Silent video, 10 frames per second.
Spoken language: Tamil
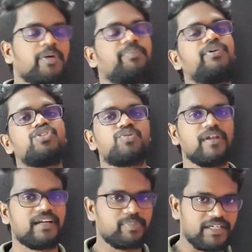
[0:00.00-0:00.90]

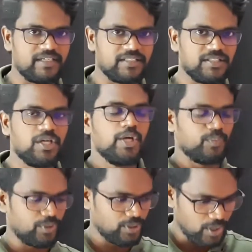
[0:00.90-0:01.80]
மியூச்சுவல் அப்படின்றது
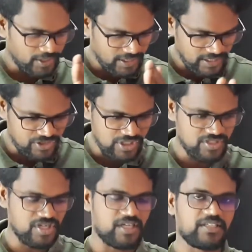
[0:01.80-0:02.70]
ஒரு காயிலில்
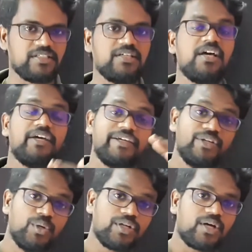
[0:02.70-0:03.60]
சேஞ்ச் ஆகிறது
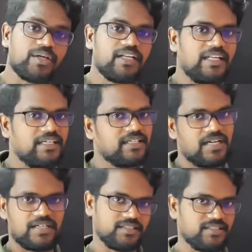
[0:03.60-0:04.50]
இன்னொரு காயிலில் லிங்க்
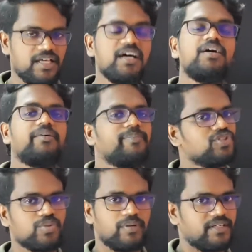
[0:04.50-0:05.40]
ஆகிறது தான்
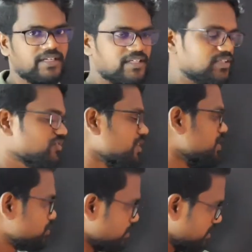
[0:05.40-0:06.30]
மியூச்சுவல் இண்டக்டன்ஸ்
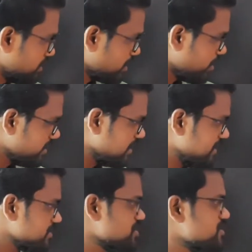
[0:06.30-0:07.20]
ஸோ இந்த
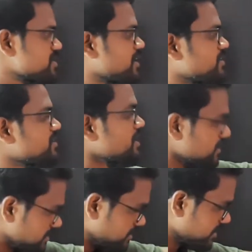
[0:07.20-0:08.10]
காயிலேயே சேஞ்ச் ஆகுறது
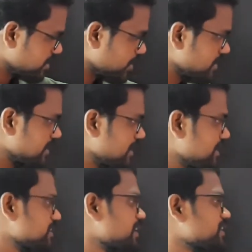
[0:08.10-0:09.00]
இந்த காயிலேயே
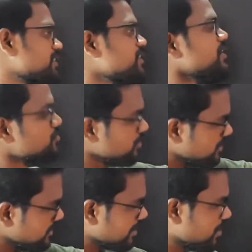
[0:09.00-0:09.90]
லிங்க் ஆகுது ஸோ
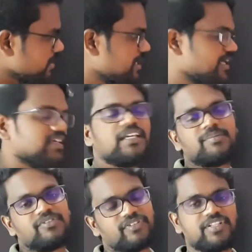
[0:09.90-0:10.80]
இந்த காயிலேயே
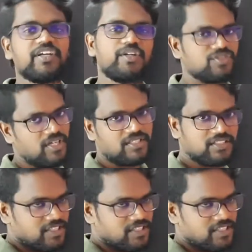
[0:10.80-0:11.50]
இஎம்எஃப் e வந்து இன்டியூஸ் ஆகுது